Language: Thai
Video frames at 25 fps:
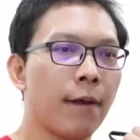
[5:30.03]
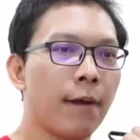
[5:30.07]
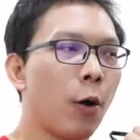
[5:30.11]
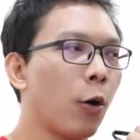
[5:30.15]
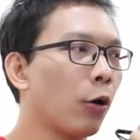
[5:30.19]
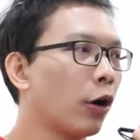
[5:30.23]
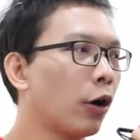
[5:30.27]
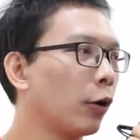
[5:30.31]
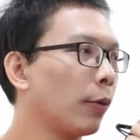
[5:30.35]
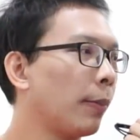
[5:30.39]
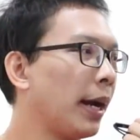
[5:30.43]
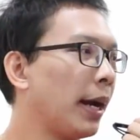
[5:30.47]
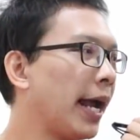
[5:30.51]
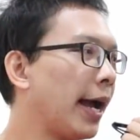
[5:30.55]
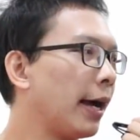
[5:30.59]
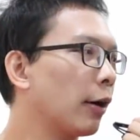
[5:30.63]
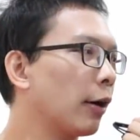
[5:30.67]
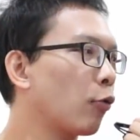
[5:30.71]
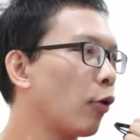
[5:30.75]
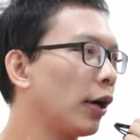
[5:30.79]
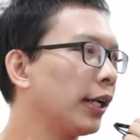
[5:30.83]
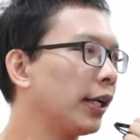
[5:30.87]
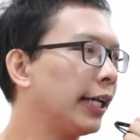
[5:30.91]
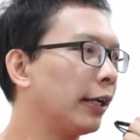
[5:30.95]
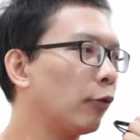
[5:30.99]
ออกก่อนไหม
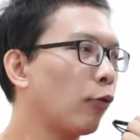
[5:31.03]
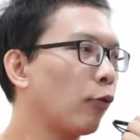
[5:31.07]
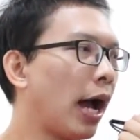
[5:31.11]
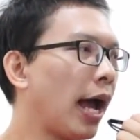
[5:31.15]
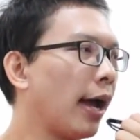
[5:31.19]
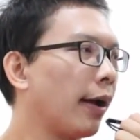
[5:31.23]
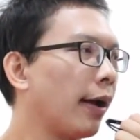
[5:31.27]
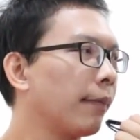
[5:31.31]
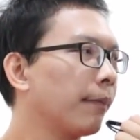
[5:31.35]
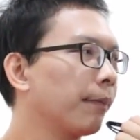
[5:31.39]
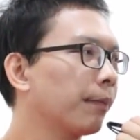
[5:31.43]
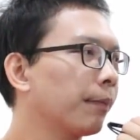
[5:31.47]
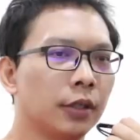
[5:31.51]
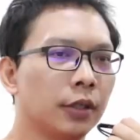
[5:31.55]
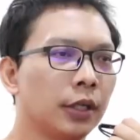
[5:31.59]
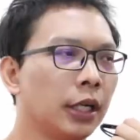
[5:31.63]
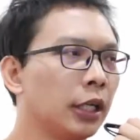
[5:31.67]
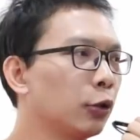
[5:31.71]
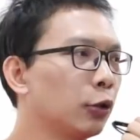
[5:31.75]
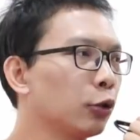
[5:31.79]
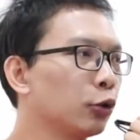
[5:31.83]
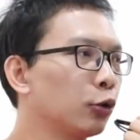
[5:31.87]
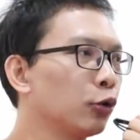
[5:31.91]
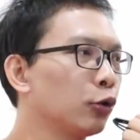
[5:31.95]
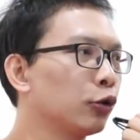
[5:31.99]
กลัวดีดว่า
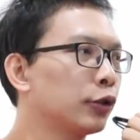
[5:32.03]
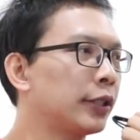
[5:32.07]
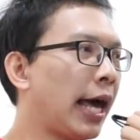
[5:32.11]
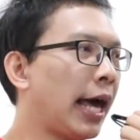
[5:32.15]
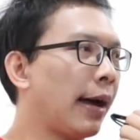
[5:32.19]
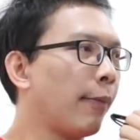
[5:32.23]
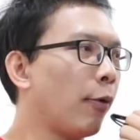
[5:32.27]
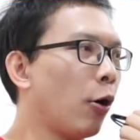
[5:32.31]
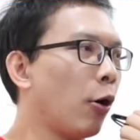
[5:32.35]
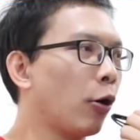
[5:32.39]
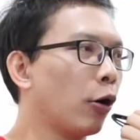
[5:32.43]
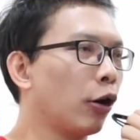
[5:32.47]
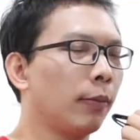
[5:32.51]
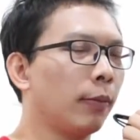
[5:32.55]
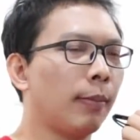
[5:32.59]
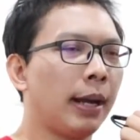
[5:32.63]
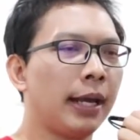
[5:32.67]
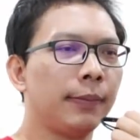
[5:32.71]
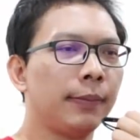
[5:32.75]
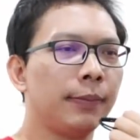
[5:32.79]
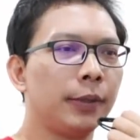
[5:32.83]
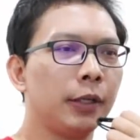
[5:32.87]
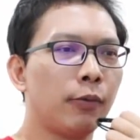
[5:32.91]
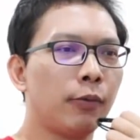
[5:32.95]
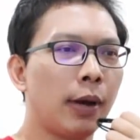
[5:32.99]
1.03 ออกก่อนไหม
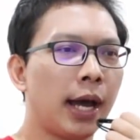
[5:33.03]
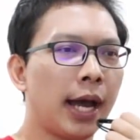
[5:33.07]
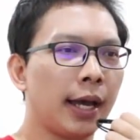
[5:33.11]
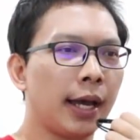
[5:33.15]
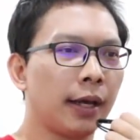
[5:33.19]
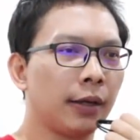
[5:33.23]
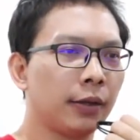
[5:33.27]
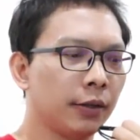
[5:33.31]
พี่ว่า